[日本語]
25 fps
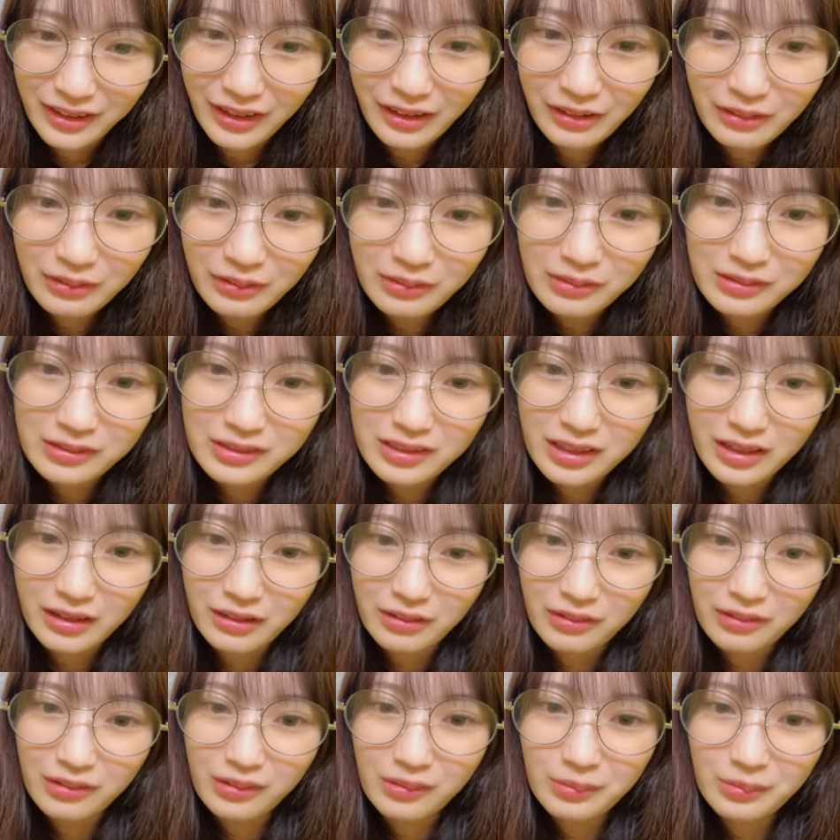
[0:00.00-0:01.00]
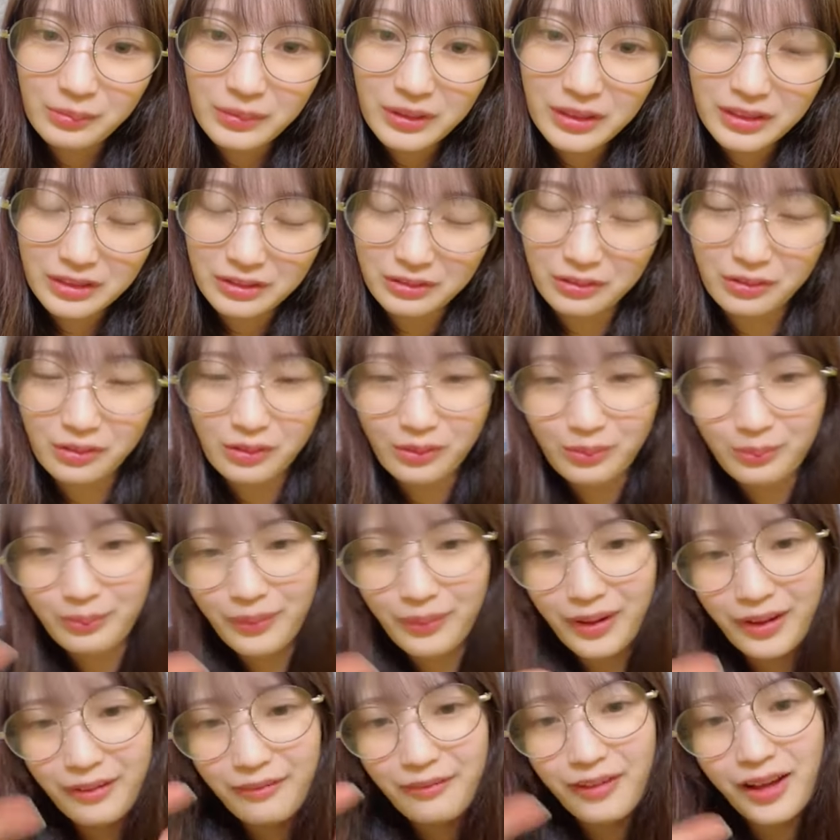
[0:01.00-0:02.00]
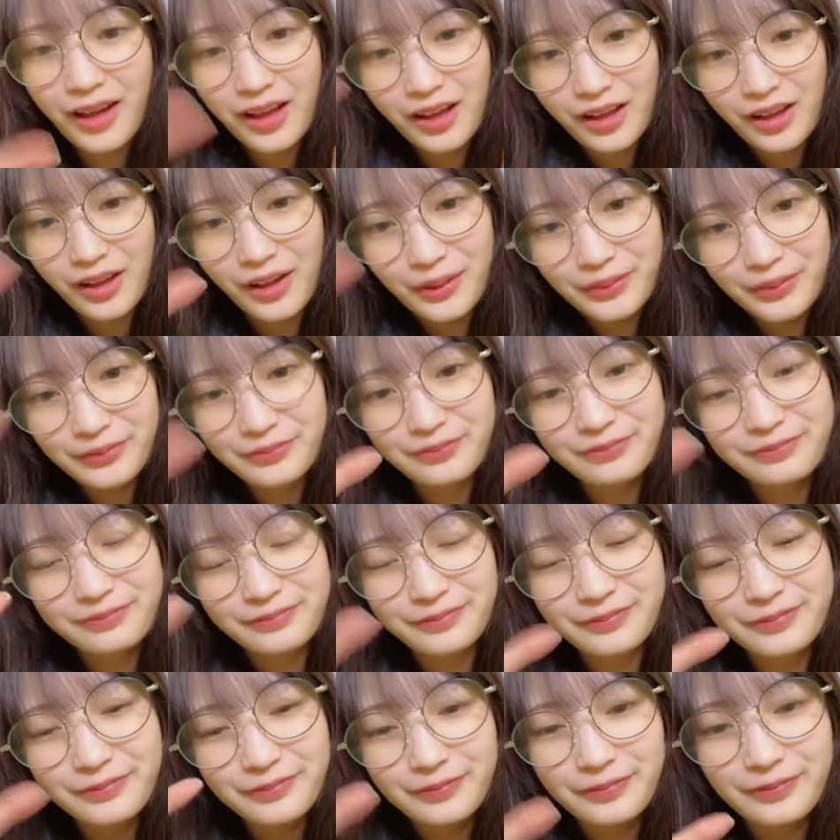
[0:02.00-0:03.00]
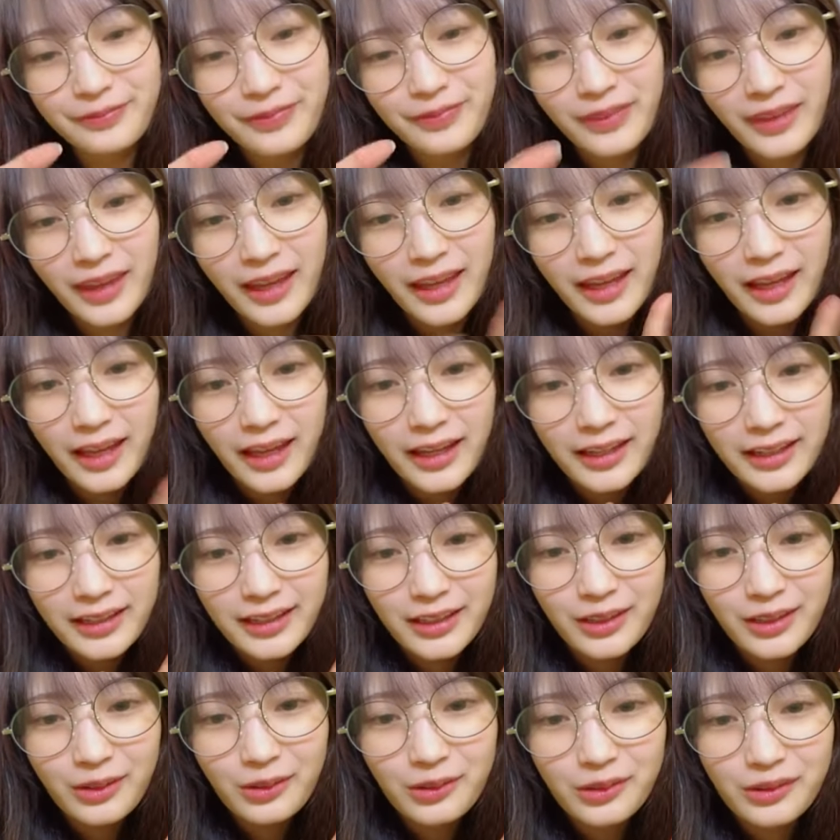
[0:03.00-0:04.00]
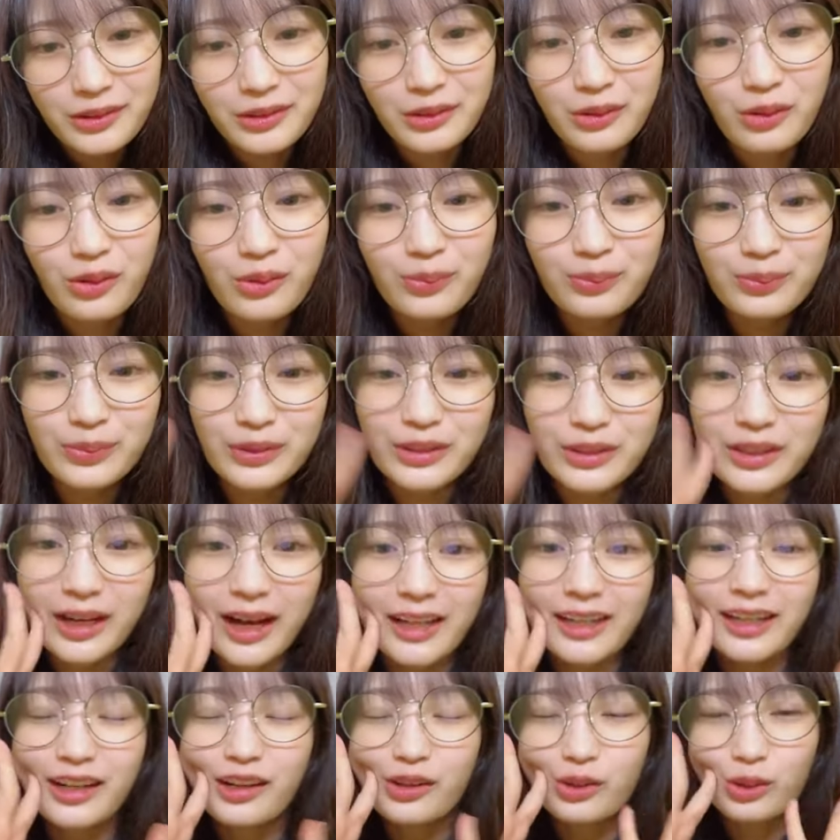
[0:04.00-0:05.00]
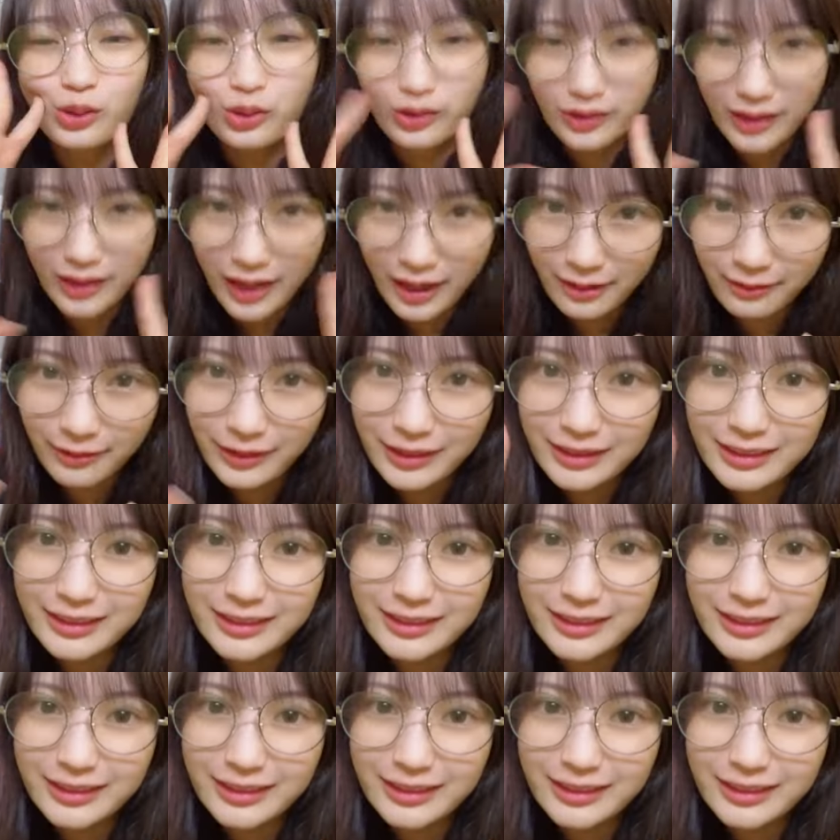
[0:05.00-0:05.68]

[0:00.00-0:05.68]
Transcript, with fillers: あんこうさんこんばんはこんばんはひろくん音符ありがとうございます